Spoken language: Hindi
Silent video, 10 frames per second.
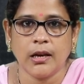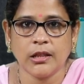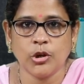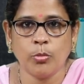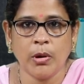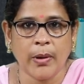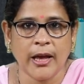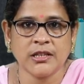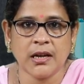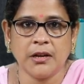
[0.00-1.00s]
नदियों में
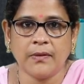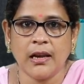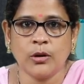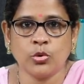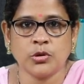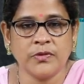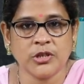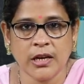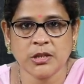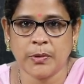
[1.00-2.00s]
पाई जाने वाली कुछ
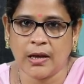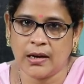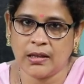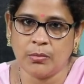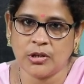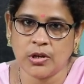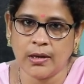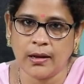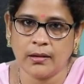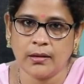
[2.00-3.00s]
विशेष प्रकार की
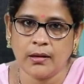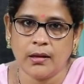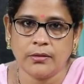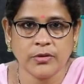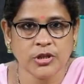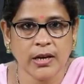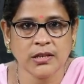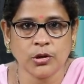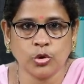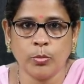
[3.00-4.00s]
मछलियाँ
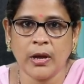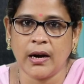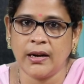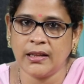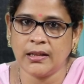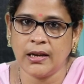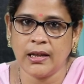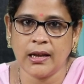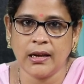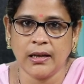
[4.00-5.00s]
विशेष ऋतु में अंडे
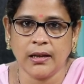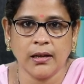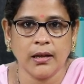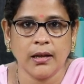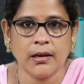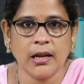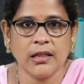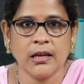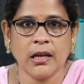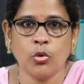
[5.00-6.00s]
देने के लिए
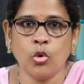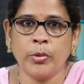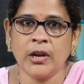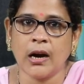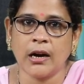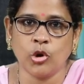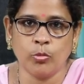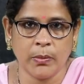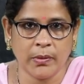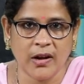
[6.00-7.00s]
नदी की ऊपरी घाटियों
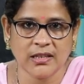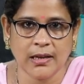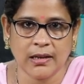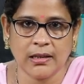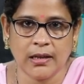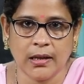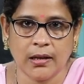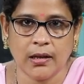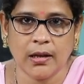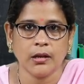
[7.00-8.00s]
में प्रवास करती हैं
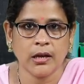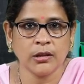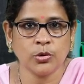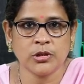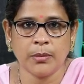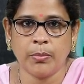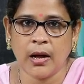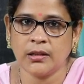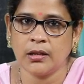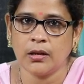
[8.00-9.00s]
किंतु जब
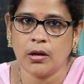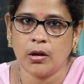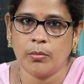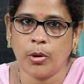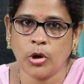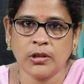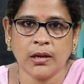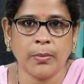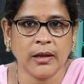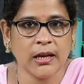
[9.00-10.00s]
बांध
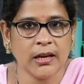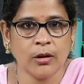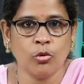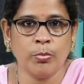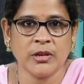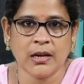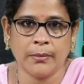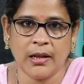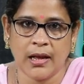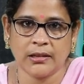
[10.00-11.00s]
भौतिक बाधा के रूप में
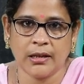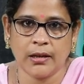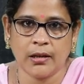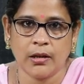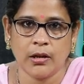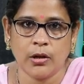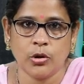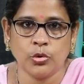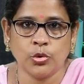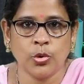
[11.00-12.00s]
सामने आते हैं
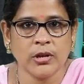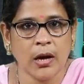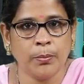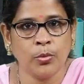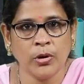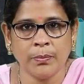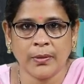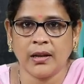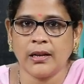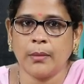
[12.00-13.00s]
तो यह पूरी
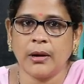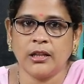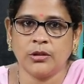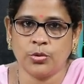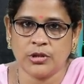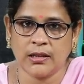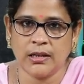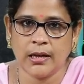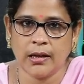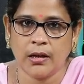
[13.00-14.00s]
प्रक्रिया बाधित हो
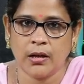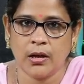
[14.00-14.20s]
जाती है